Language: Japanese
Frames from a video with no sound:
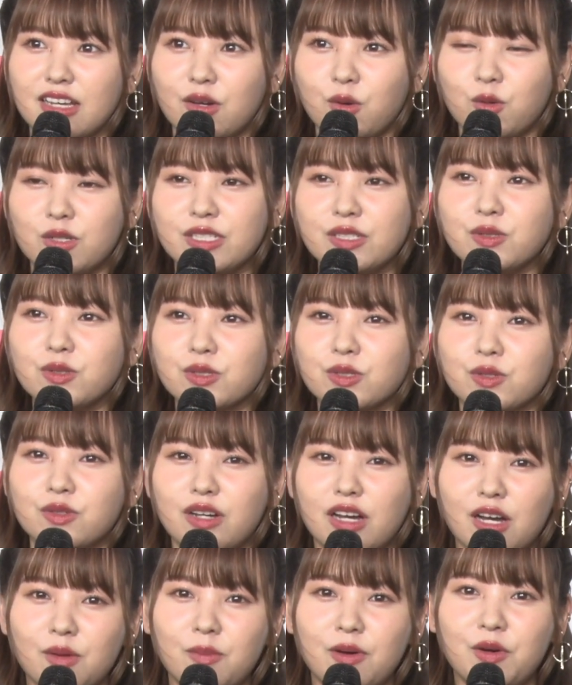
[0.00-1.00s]
お仕事の
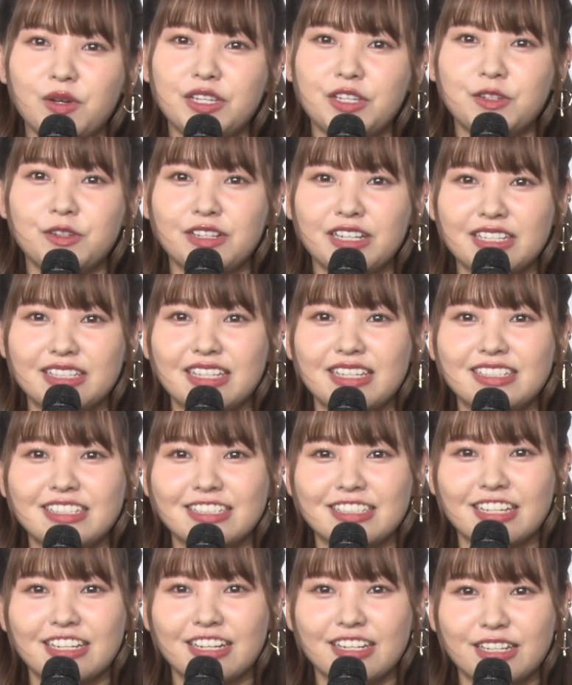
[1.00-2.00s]
幅を広げていけ
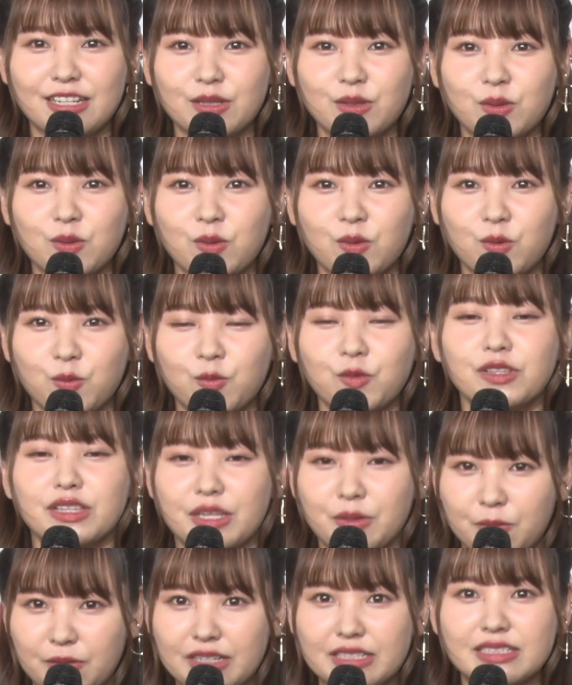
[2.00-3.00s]
たらなと思っ
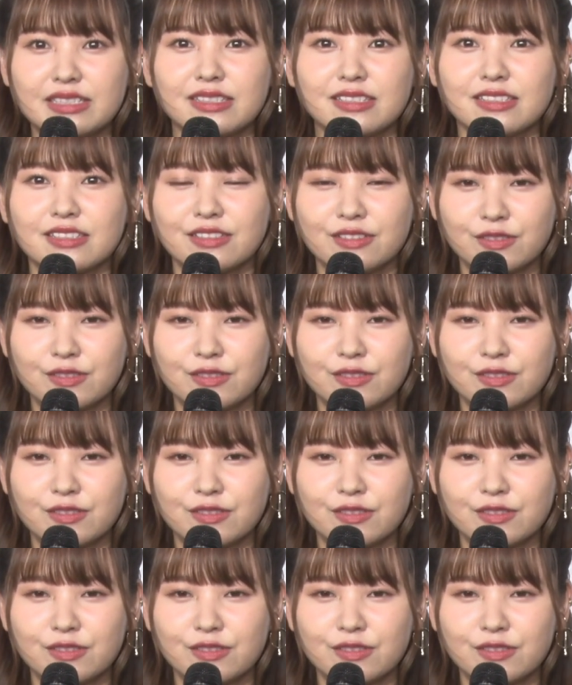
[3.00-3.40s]
てます